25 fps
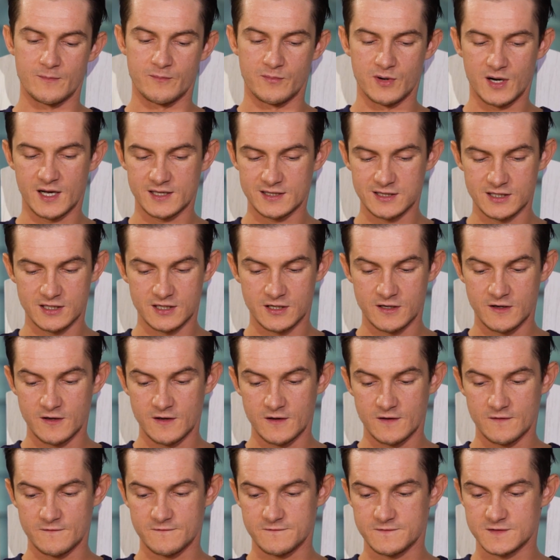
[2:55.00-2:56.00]
батлы
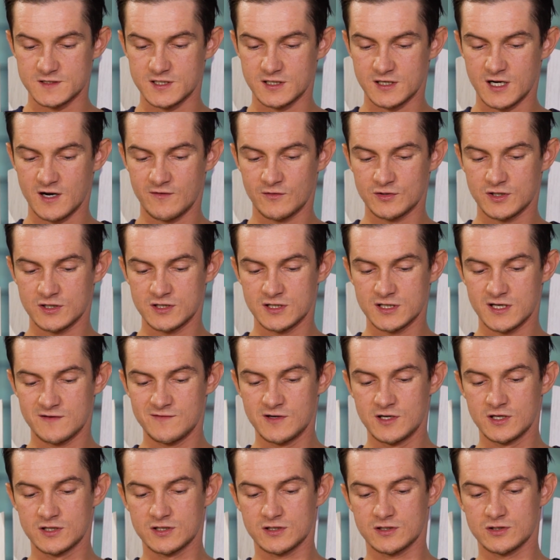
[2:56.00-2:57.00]
все кого-то
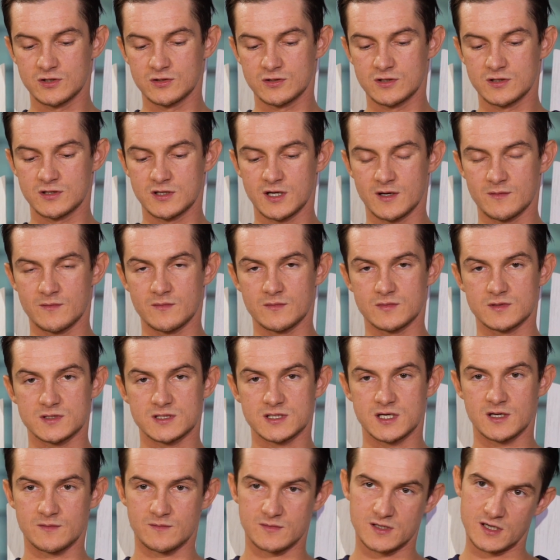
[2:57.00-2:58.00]
ненавидят, кто-то там
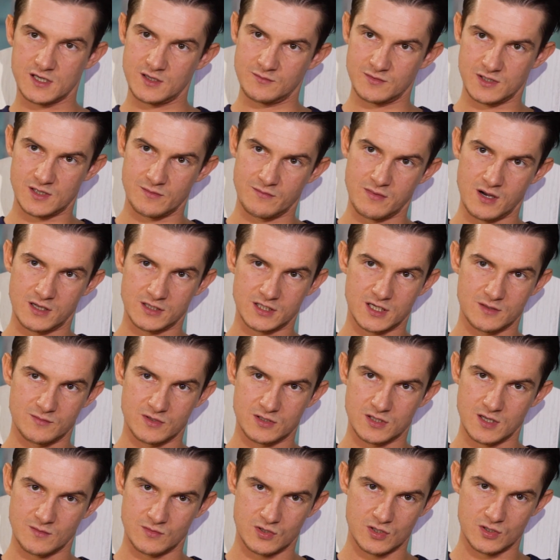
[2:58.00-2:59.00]
с кем какими-то
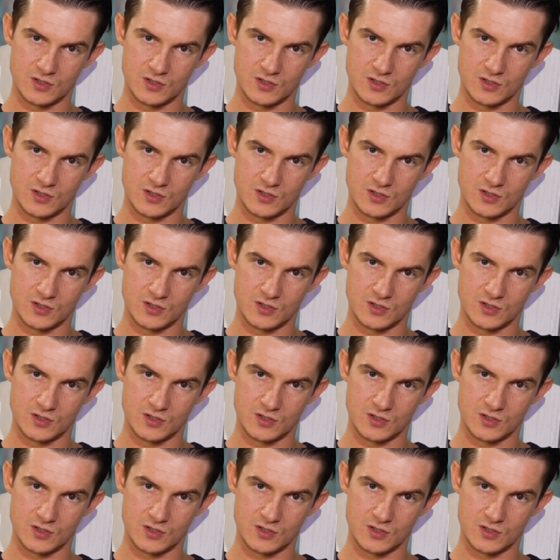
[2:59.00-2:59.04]
банками там